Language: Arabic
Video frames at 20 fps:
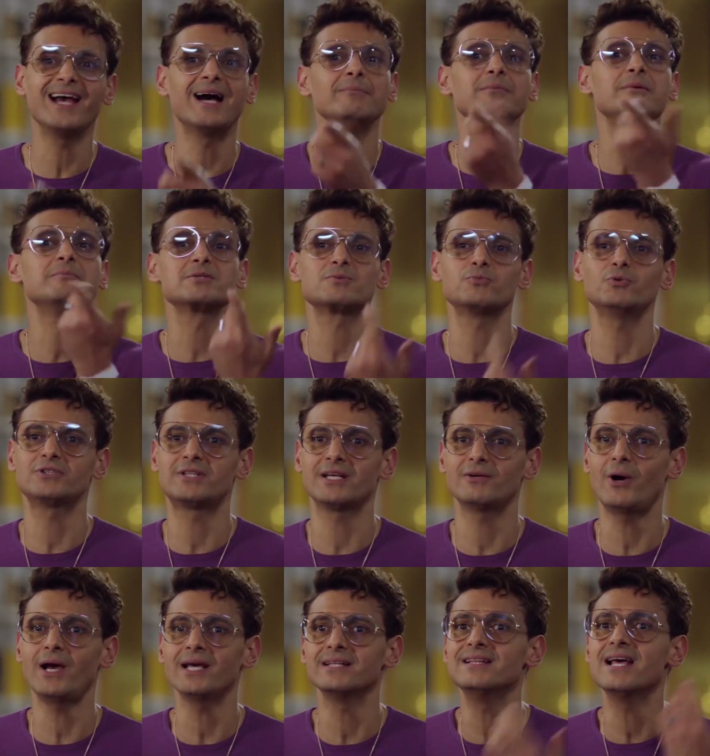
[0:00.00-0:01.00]
صح يا عم
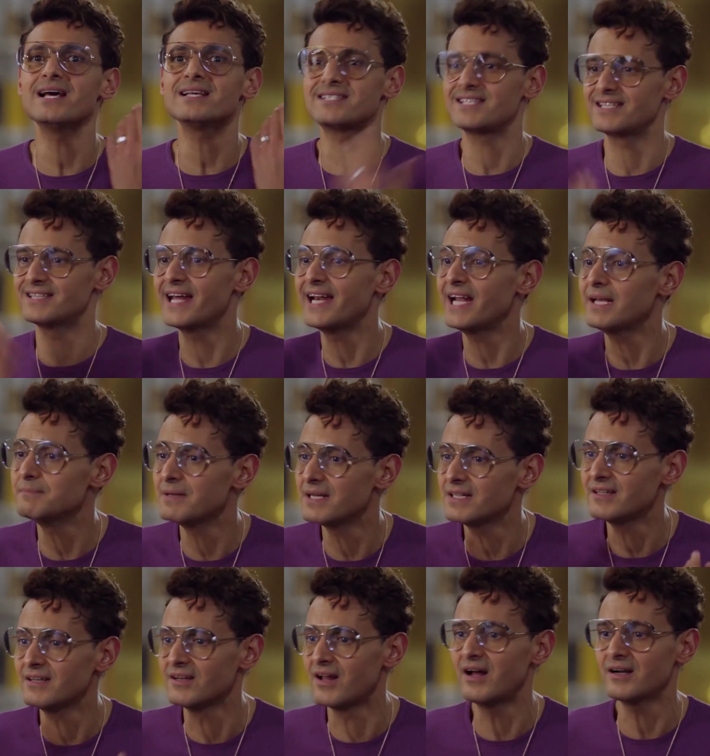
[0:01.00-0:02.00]
مظبوط فالواحد الواحد ناسي ده انا عيد
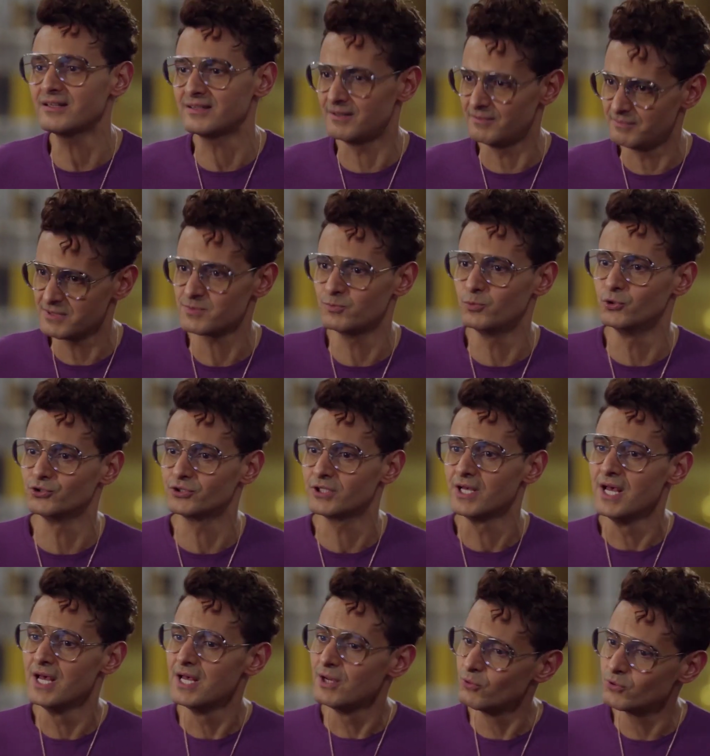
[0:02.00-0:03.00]
ميلادي النهارده
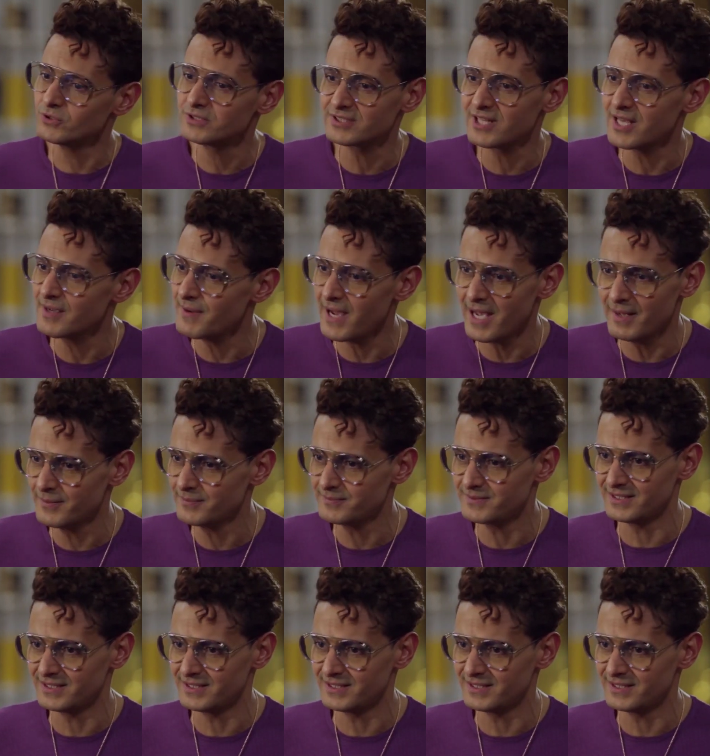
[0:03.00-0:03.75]
مظبوط وانت طيبه يا